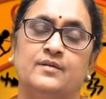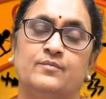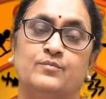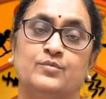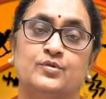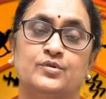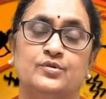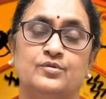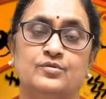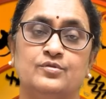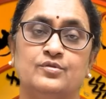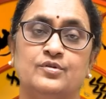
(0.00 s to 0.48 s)

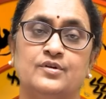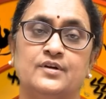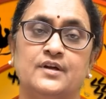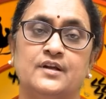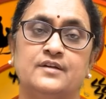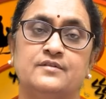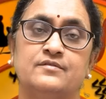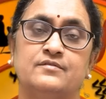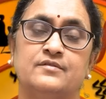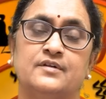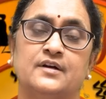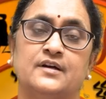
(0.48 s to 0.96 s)
బుధుడితో
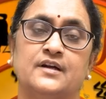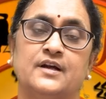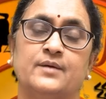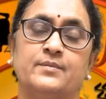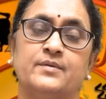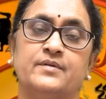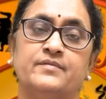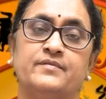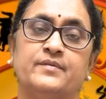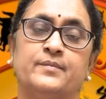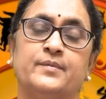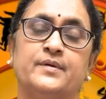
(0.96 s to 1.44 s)
కలిసి ఉన్నాడు
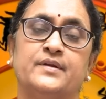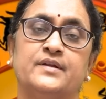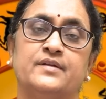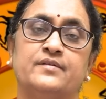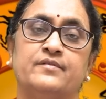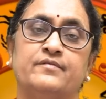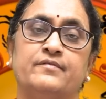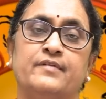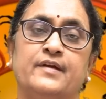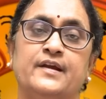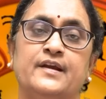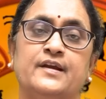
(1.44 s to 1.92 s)
కాబట్టి
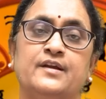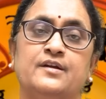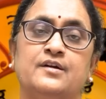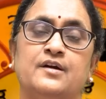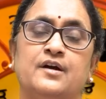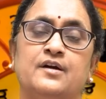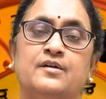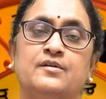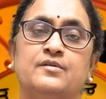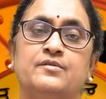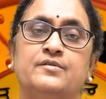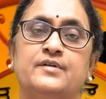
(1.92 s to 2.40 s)
విపరీతమైన వేడి
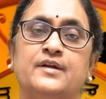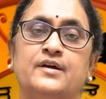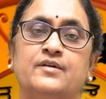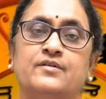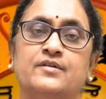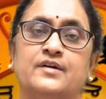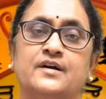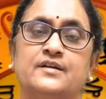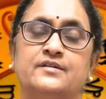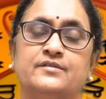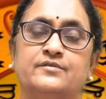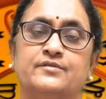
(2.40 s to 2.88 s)
గాలులు ఉండే
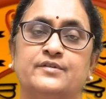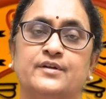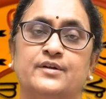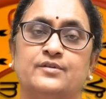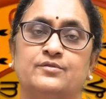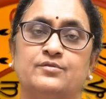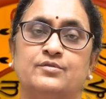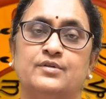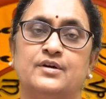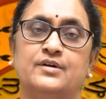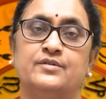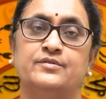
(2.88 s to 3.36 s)
అవకాశం కూడా
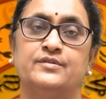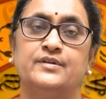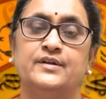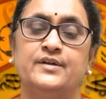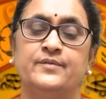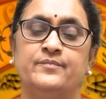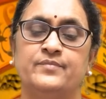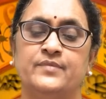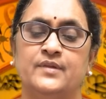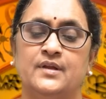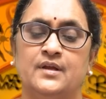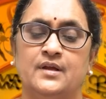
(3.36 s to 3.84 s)
ఎక్కువగా ఉంది
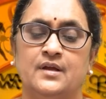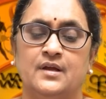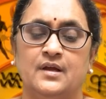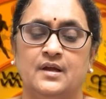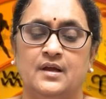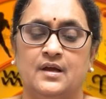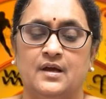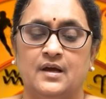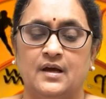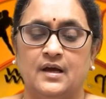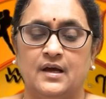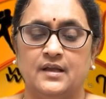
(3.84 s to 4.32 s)

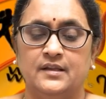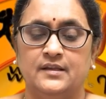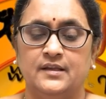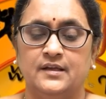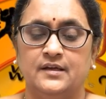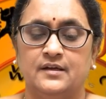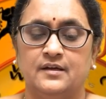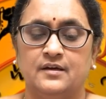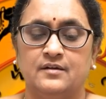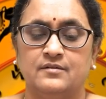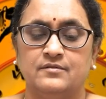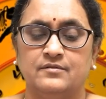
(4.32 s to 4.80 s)

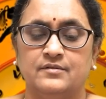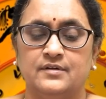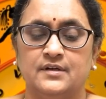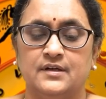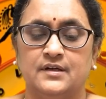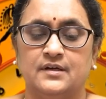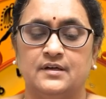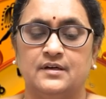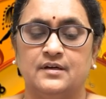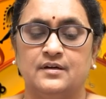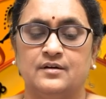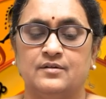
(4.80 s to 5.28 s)
అంతేకాకుండా
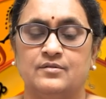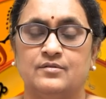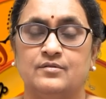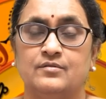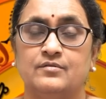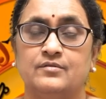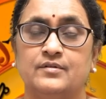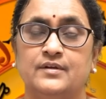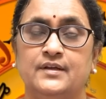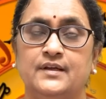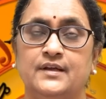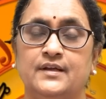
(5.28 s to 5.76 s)

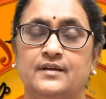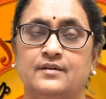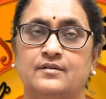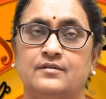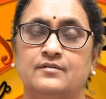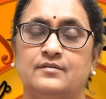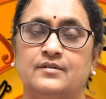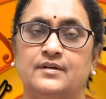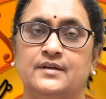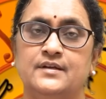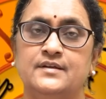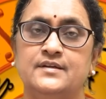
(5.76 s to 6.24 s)
ఈ
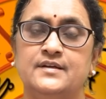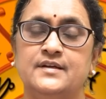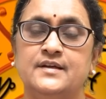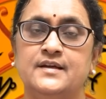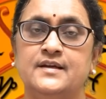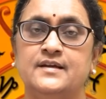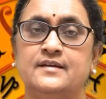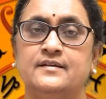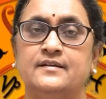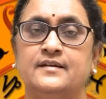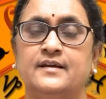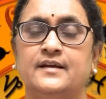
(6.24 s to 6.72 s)

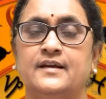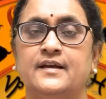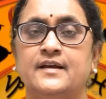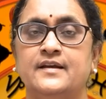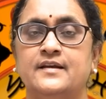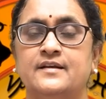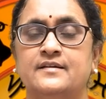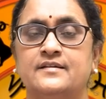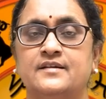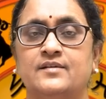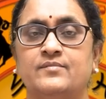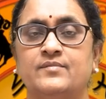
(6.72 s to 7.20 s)
ఇంజనీరింగ్
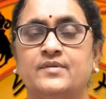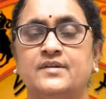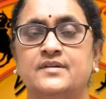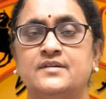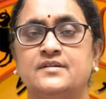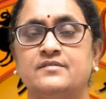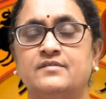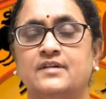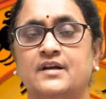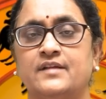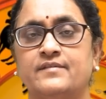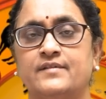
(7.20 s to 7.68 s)
రిలేటెడ్
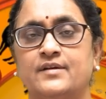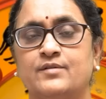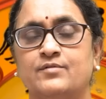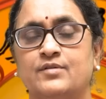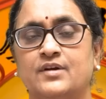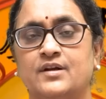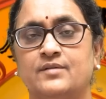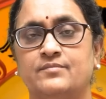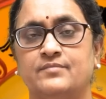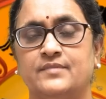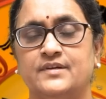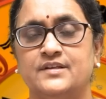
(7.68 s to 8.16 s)
సంబంధించిన వాళ్ళందరూ
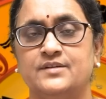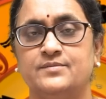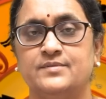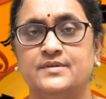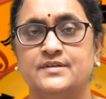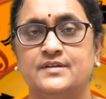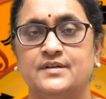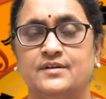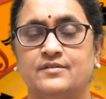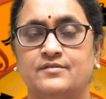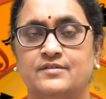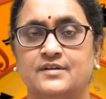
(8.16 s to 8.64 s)
కూడా మంచి
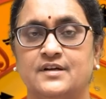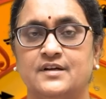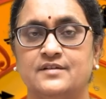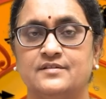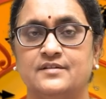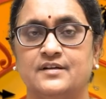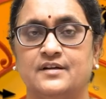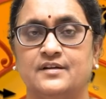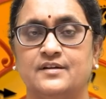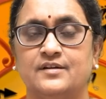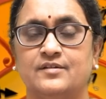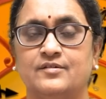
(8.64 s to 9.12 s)
మంచి
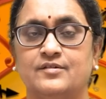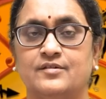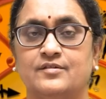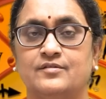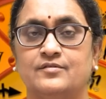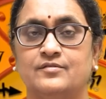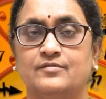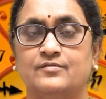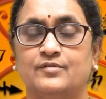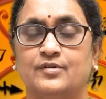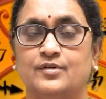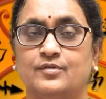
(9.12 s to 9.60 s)
అవకాశాలు రావడం
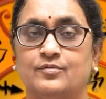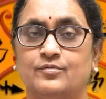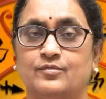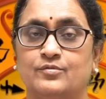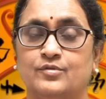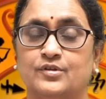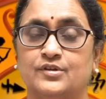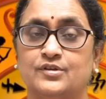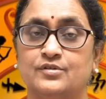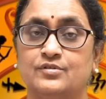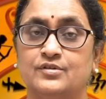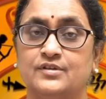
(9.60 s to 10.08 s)

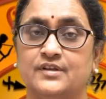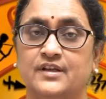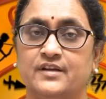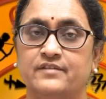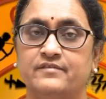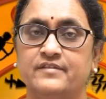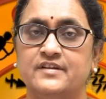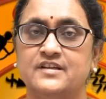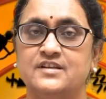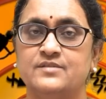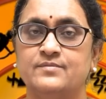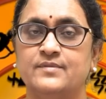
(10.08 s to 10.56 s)
కొత్త కొత్త
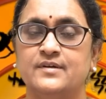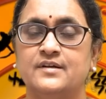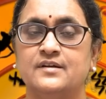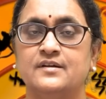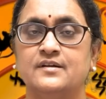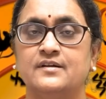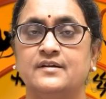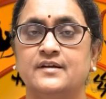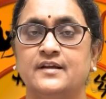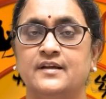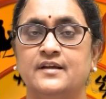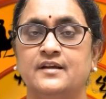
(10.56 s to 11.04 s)

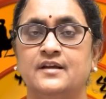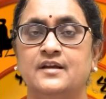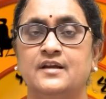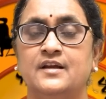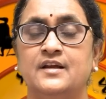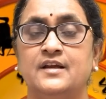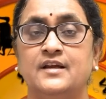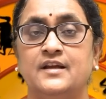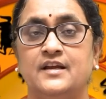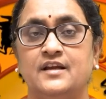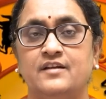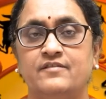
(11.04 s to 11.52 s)
ఇన్వెస్ట్మెంట్లని
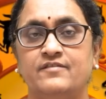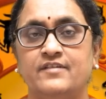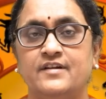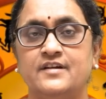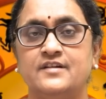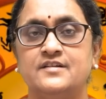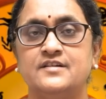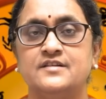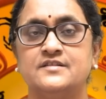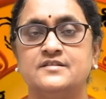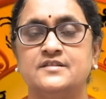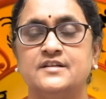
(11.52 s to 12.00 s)

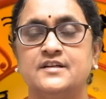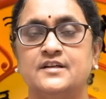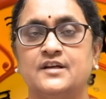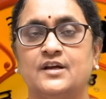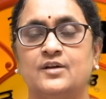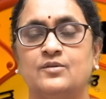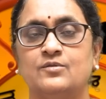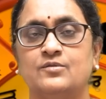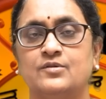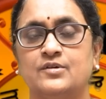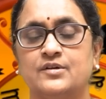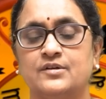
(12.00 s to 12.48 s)
ఇన్వెన్షన్స్ని
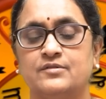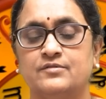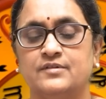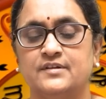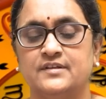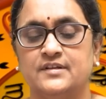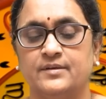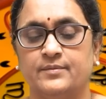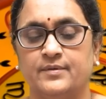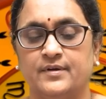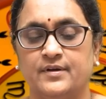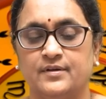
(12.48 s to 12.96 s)
కనుక్కోవడం కూడా
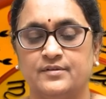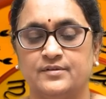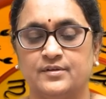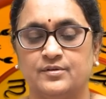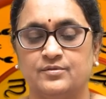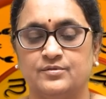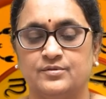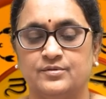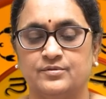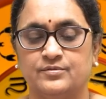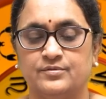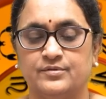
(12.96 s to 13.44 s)
ఈ సమయంలో
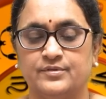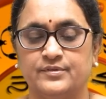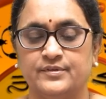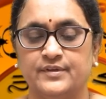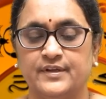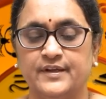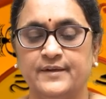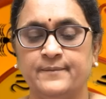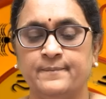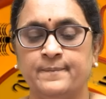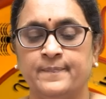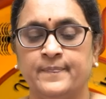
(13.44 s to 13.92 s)
జరుగుతూ
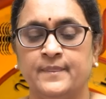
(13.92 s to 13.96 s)
ఉంటుంది